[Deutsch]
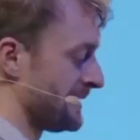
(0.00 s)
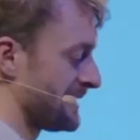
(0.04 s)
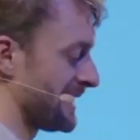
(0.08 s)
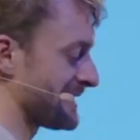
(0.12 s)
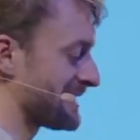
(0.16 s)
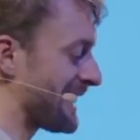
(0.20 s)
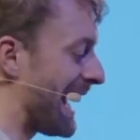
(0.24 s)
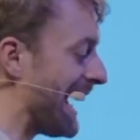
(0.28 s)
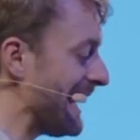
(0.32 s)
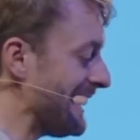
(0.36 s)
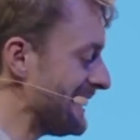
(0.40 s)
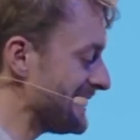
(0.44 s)

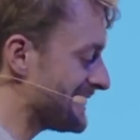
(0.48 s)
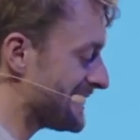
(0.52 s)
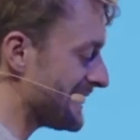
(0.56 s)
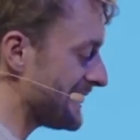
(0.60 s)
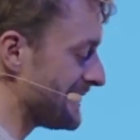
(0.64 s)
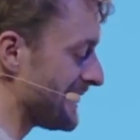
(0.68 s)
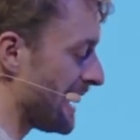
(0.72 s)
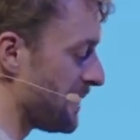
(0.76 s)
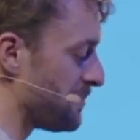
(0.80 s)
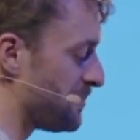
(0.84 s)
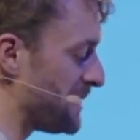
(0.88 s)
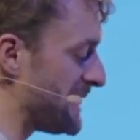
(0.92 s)
dass alles
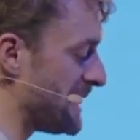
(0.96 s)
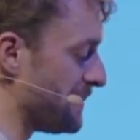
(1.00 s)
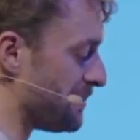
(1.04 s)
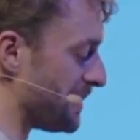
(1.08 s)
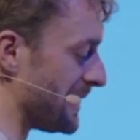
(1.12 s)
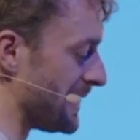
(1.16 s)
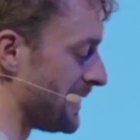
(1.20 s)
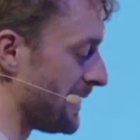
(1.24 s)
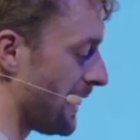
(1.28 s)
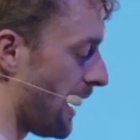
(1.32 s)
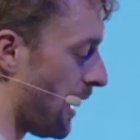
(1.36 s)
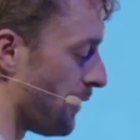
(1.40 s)
in der
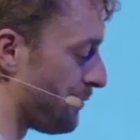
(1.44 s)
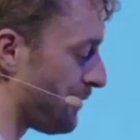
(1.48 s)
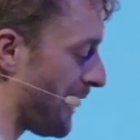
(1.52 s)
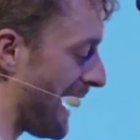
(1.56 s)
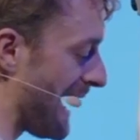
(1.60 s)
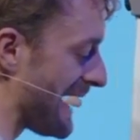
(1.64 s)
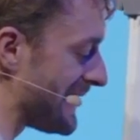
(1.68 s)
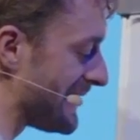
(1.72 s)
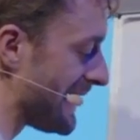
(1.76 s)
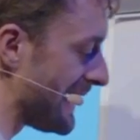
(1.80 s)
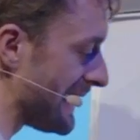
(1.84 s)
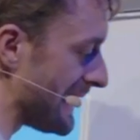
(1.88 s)
Bibel auf
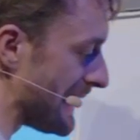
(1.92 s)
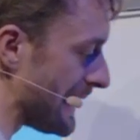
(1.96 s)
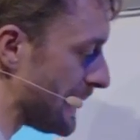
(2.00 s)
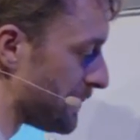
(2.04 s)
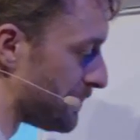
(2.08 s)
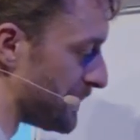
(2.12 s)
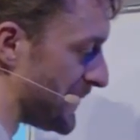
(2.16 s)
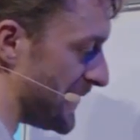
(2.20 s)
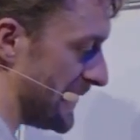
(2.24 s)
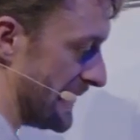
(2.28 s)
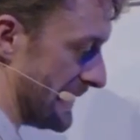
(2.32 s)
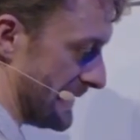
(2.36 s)
einer
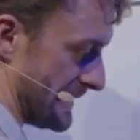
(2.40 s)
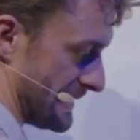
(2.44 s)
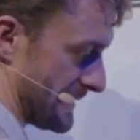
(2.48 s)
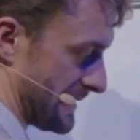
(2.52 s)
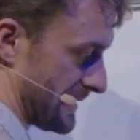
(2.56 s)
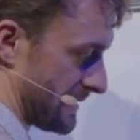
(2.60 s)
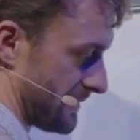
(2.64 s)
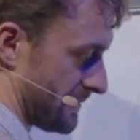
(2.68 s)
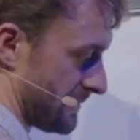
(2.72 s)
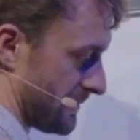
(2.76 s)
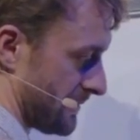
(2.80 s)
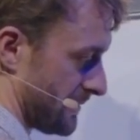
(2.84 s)
Ebene
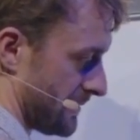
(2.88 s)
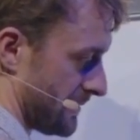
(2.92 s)
ist.